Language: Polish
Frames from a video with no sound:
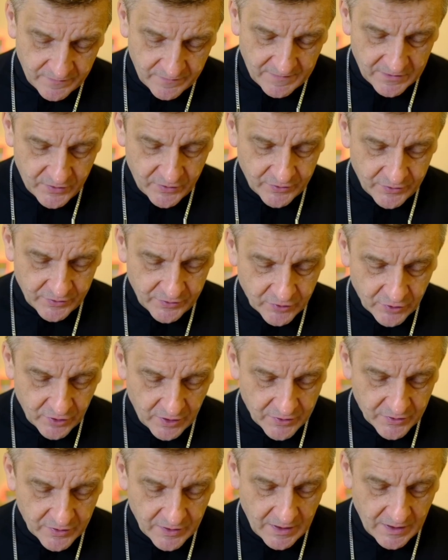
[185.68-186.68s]

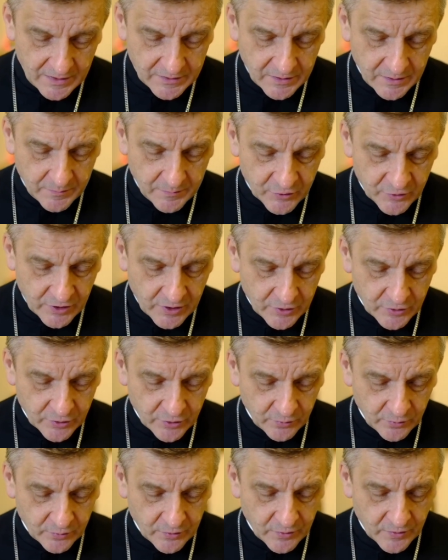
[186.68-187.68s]
26 lat i
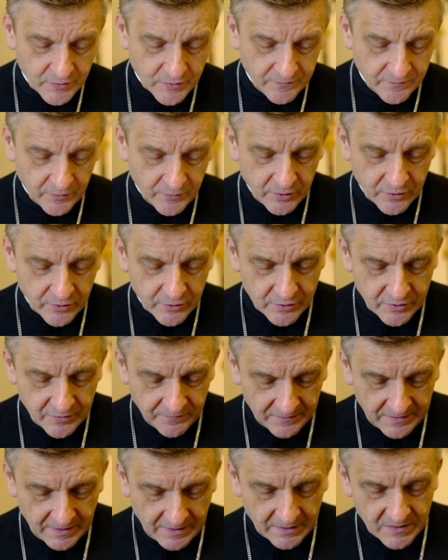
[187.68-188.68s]
przeżył to swoje życie
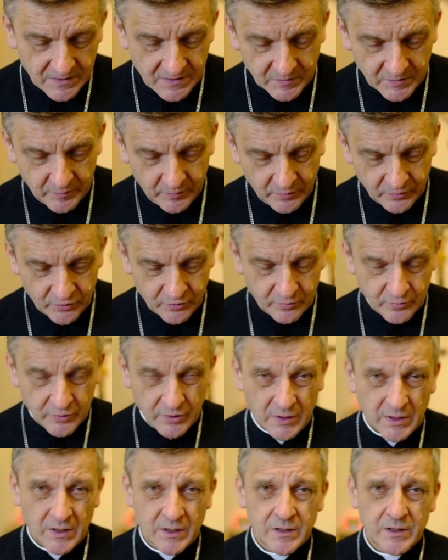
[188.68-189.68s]
w taki sposób,
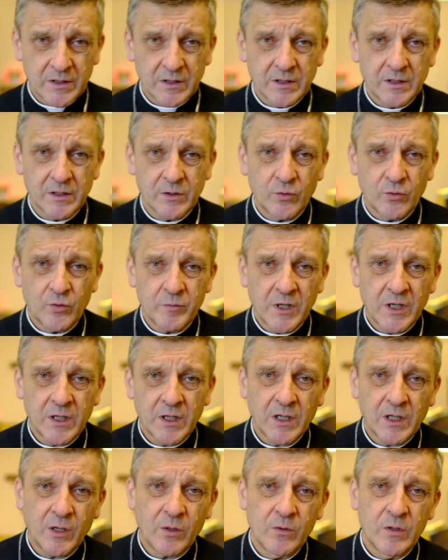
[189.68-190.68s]
że kiedy
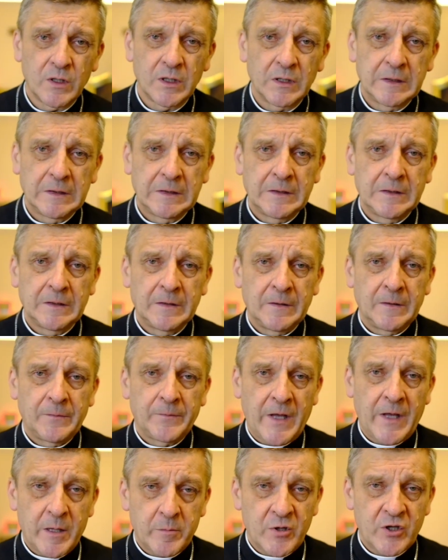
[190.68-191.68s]
umierał,
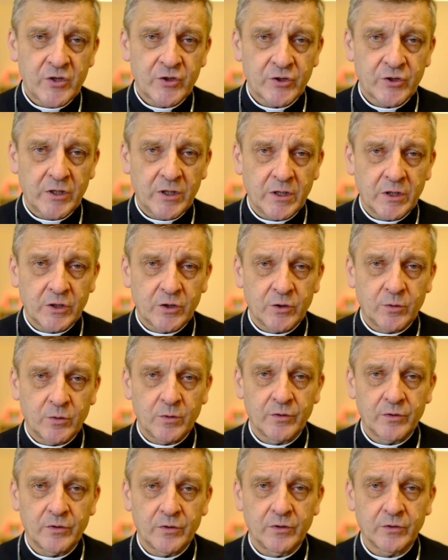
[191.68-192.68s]
najbliższe
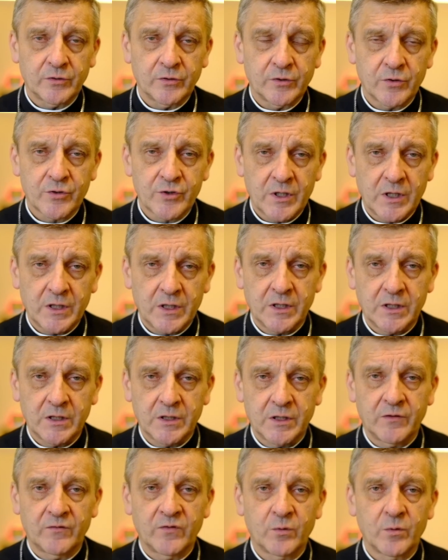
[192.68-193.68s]
jego otoczenie,
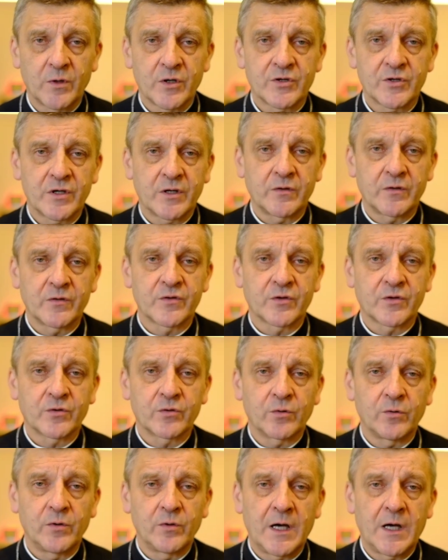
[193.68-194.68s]
nie wyłączając
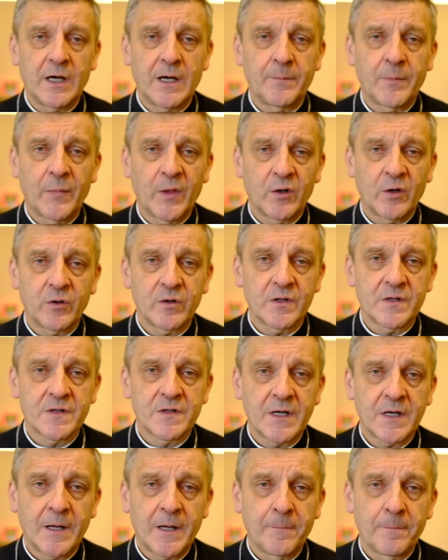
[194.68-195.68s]
króla,
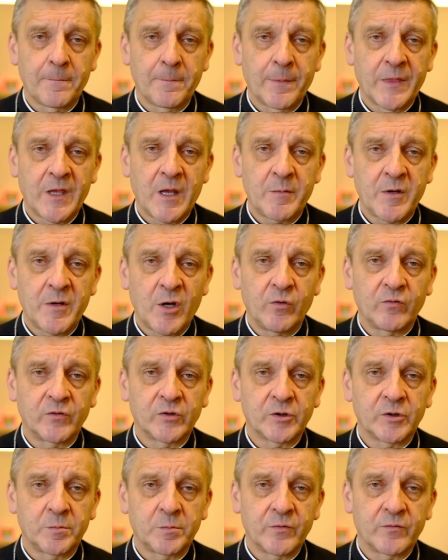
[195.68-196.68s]
ojca, nie miało
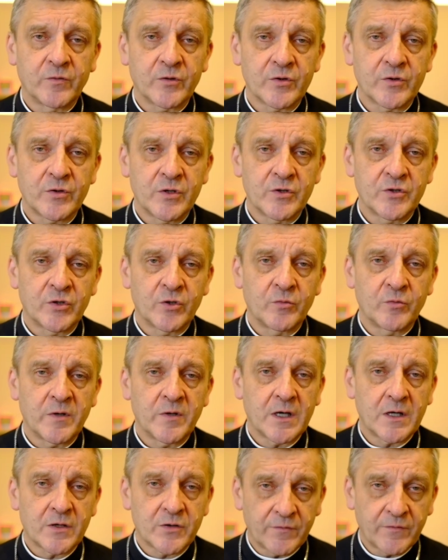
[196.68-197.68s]
wątpliwości, że
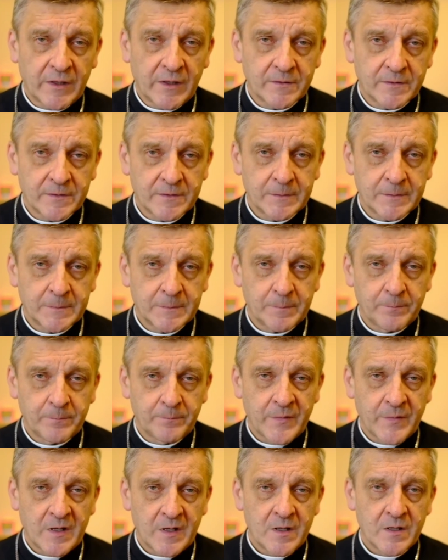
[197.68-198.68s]
umiera święty.
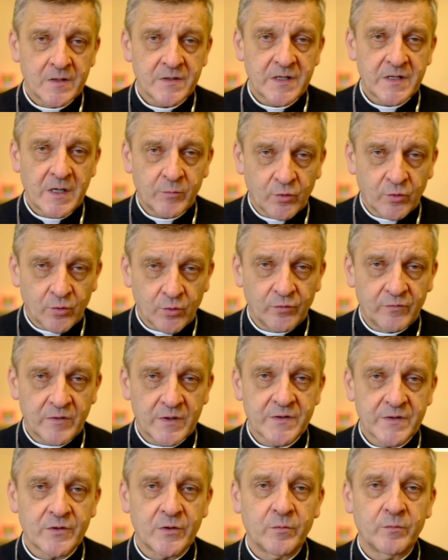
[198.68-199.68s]
Sam król
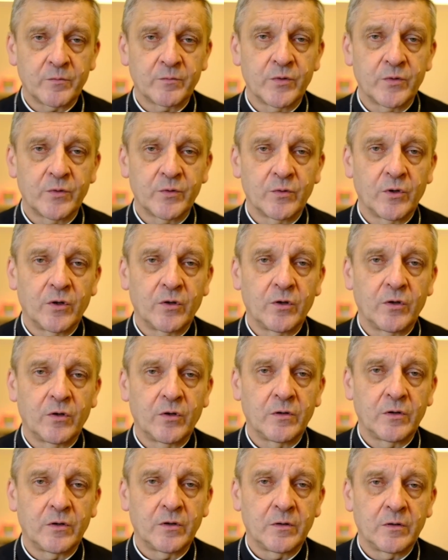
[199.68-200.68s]
wystąpił o